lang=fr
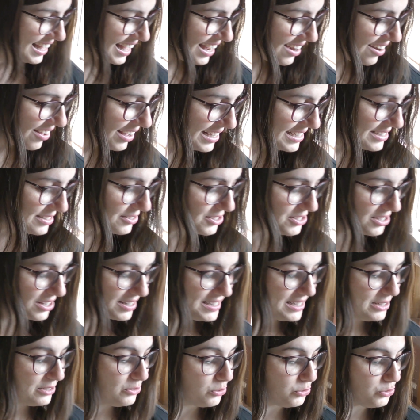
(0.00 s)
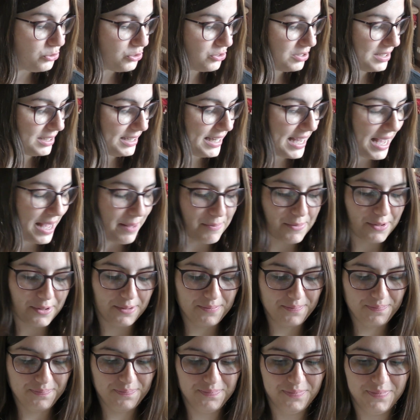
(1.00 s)
Alors ils ont sorti toute une gamme
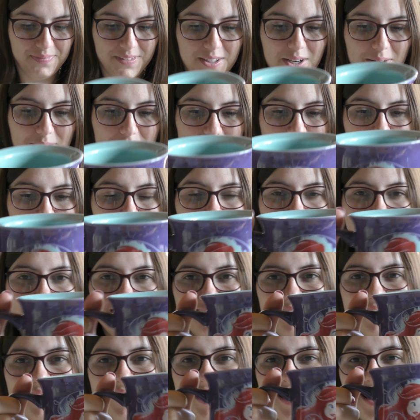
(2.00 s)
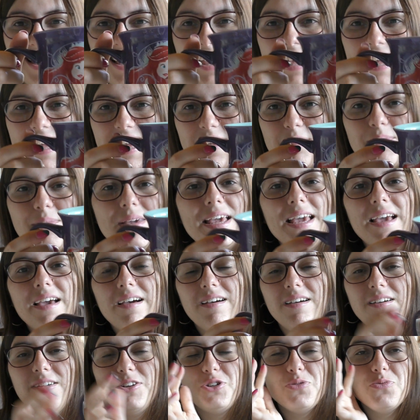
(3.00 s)
comme ça mais
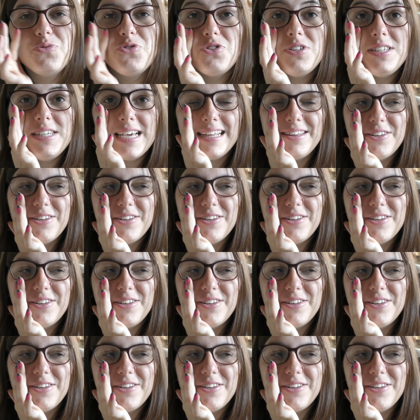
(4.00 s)
euh, je me suis dit,